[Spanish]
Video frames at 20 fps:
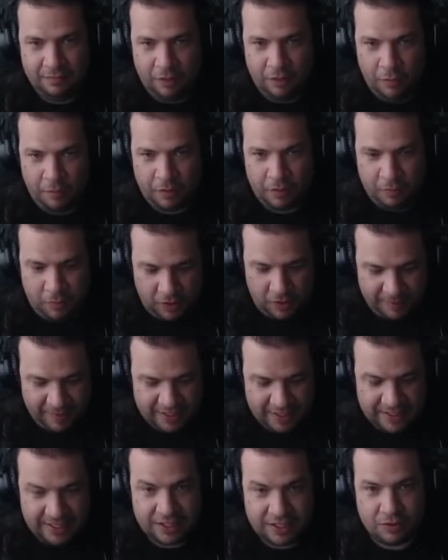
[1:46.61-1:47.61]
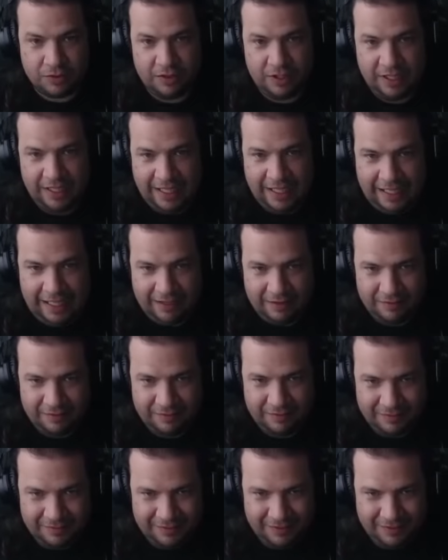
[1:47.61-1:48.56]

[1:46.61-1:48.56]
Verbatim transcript: No, pero ¿por qué eso? Y...